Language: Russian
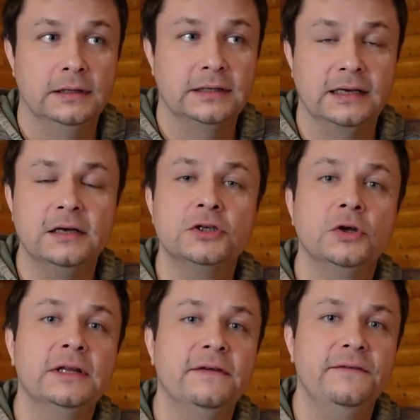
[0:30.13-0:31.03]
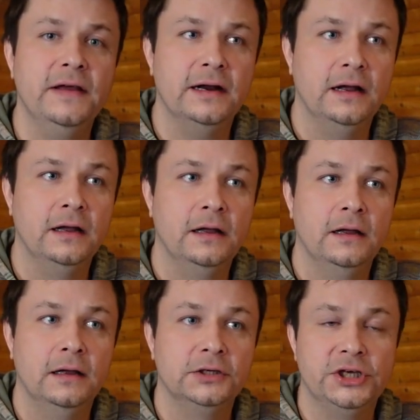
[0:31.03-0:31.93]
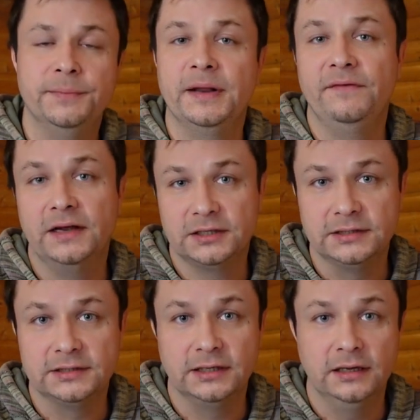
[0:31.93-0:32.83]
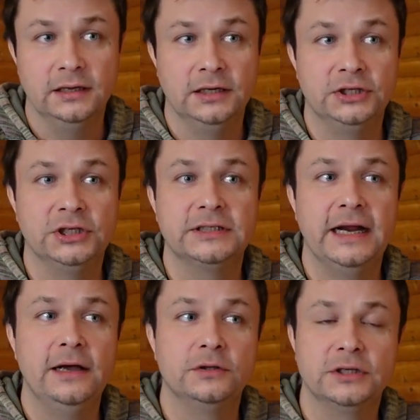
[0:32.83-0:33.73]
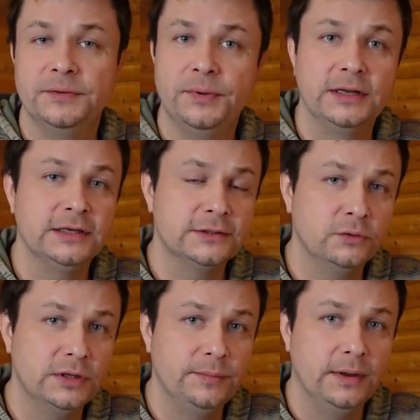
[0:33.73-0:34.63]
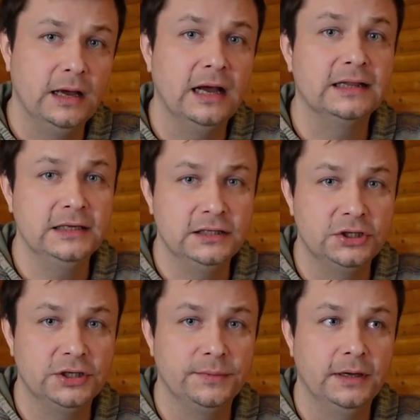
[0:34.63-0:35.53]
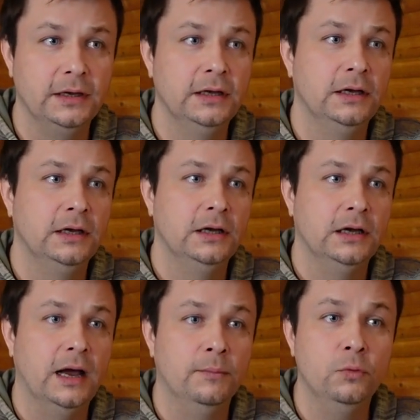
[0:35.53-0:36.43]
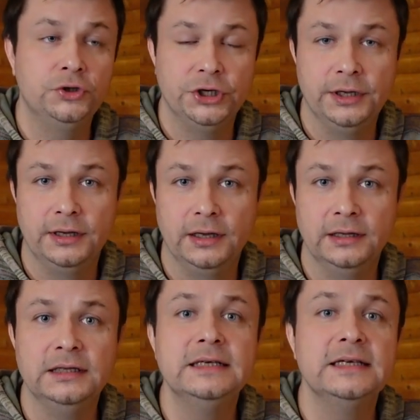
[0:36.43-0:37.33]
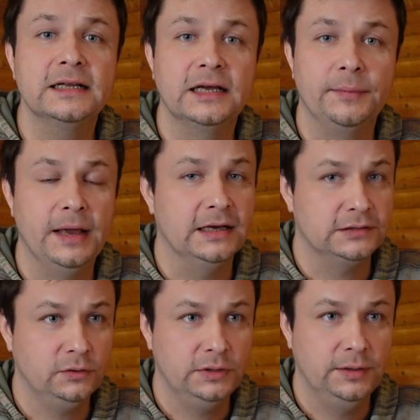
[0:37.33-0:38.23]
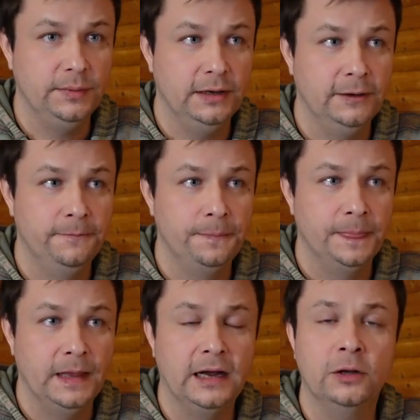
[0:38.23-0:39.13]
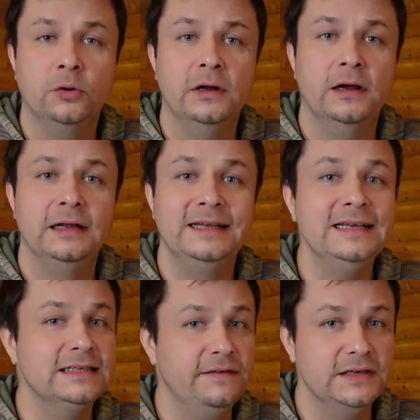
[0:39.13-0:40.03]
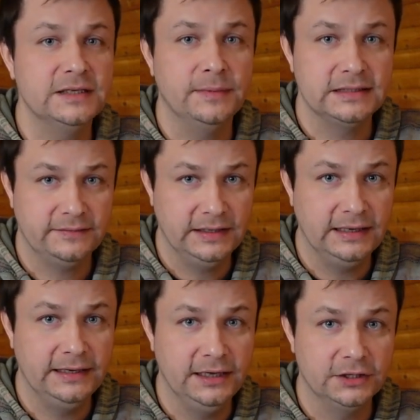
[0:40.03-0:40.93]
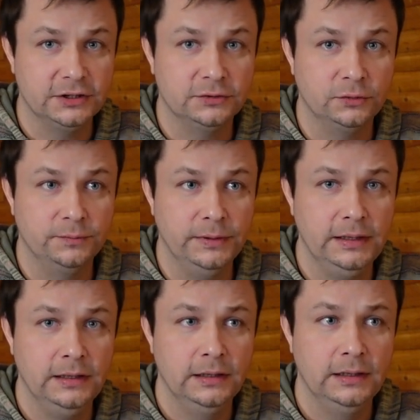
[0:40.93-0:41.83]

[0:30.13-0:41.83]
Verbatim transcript: Сказал, что эта вера, чьи приверженцы исчисляются теперь не сотнями, а тысячами, а мученики не десятками, а сотнями – и которая, независимо от своей дальнейшей судьбы,